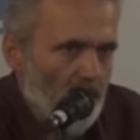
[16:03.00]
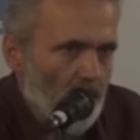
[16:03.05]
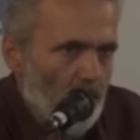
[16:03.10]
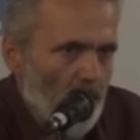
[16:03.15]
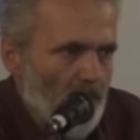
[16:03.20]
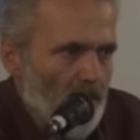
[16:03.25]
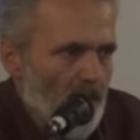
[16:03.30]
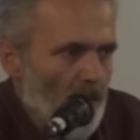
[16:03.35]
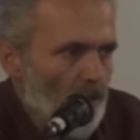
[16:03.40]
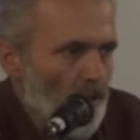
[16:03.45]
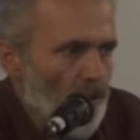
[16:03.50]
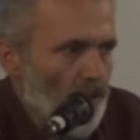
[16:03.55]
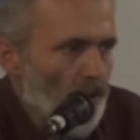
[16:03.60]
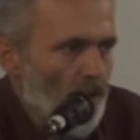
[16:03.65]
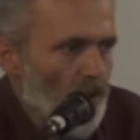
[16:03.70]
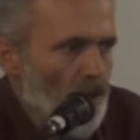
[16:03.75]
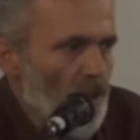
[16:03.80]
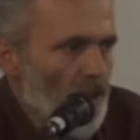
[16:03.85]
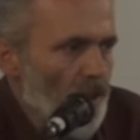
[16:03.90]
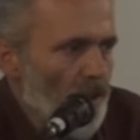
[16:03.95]
Mesela birçok
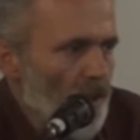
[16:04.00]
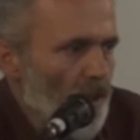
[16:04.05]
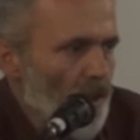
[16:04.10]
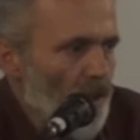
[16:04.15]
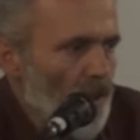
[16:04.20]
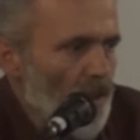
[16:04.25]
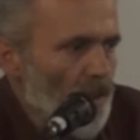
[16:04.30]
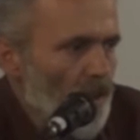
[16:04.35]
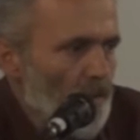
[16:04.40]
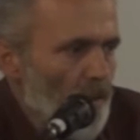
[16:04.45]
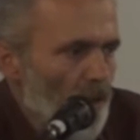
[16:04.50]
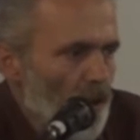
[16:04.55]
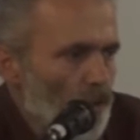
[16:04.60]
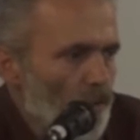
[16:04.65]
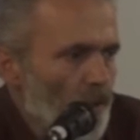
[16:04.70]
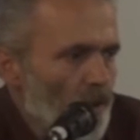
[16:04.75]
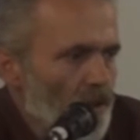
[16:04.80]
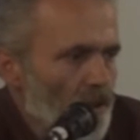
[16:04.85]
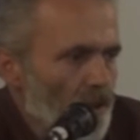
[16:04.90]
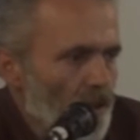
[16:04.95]
kişi
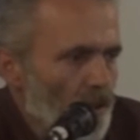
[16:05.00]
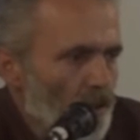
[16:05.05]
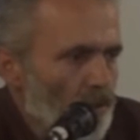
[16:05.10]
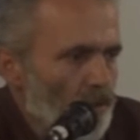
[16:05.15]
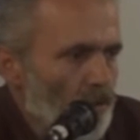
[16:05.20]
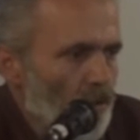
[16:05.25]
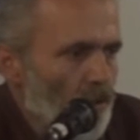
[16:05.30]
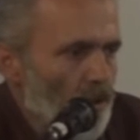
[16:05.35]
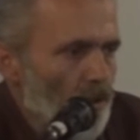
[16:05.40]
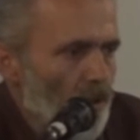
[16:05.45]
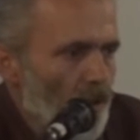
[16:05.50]
mektubatlara yazıyor.